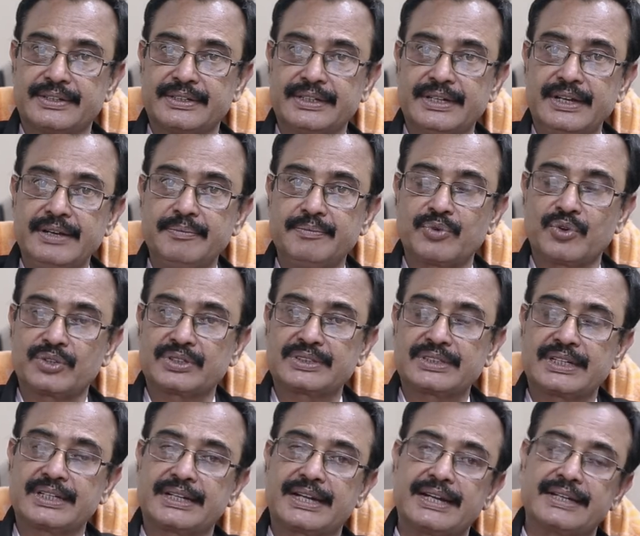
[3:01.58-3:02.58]
হয় না
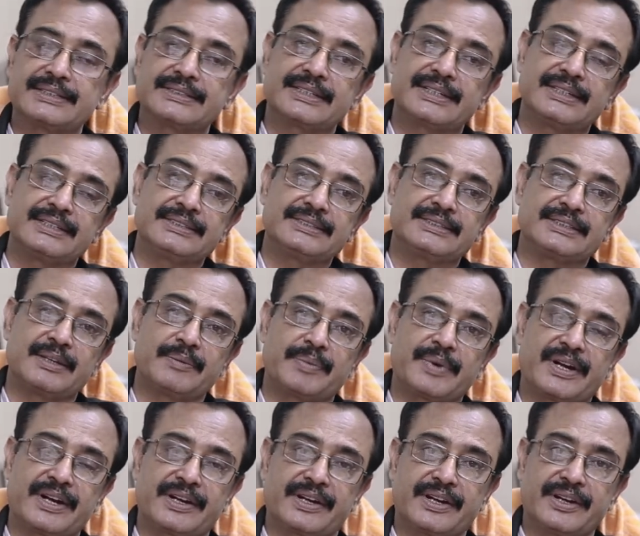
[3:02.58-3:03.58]
প্রস্টেট ক্যান্সার ইজ
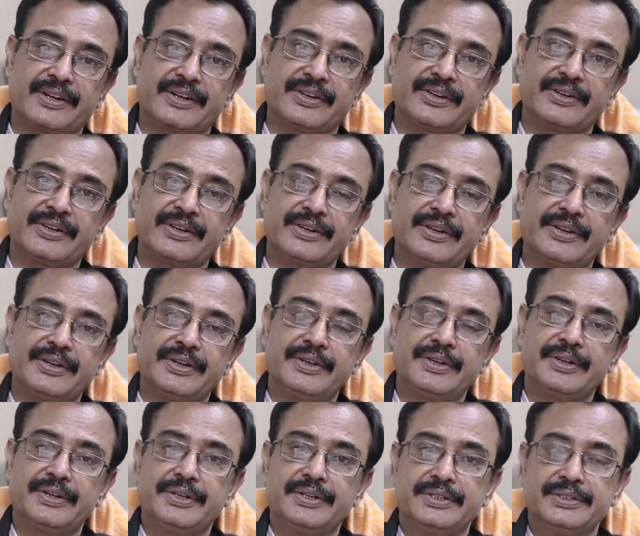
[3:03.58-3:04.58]
সেপারেট এন্টিটি
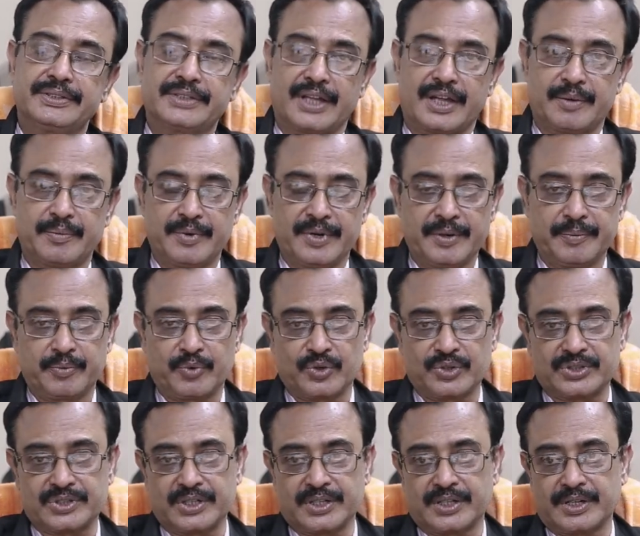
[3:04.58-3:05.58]
তার মানে
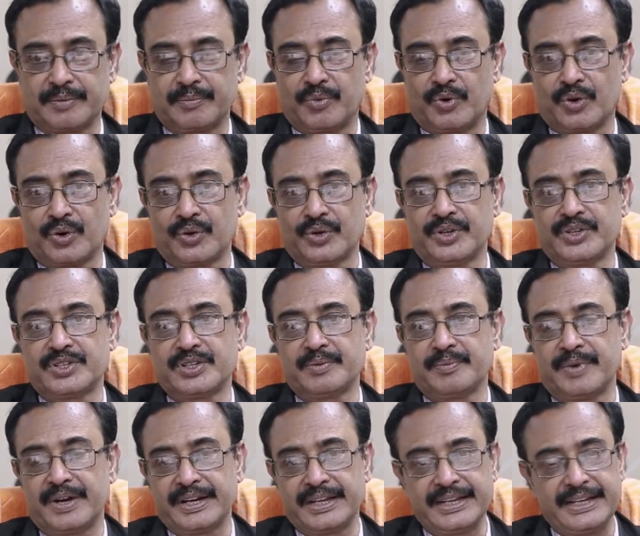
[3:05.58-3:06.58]
প্রস্টেটটা বড় হয়েছে
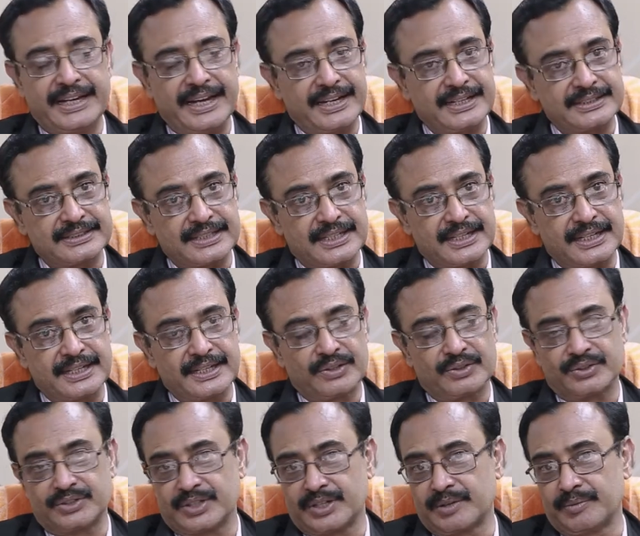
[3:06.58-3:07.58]
মানেই ক্যান্সার এই
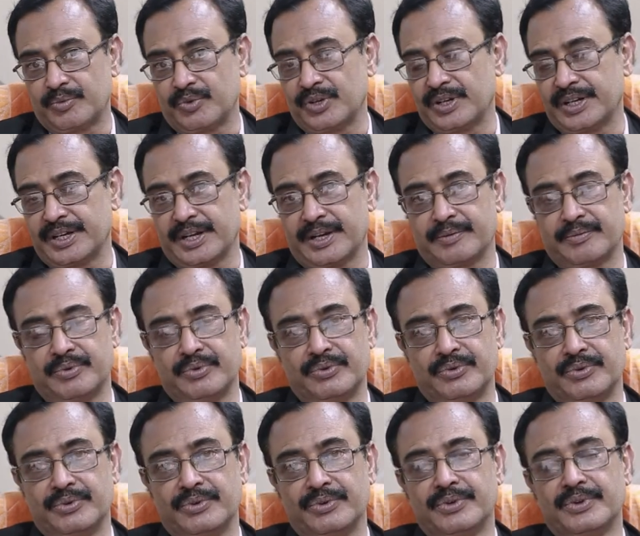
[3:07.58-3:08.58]
কথাটা বলে নেওয়া ভুল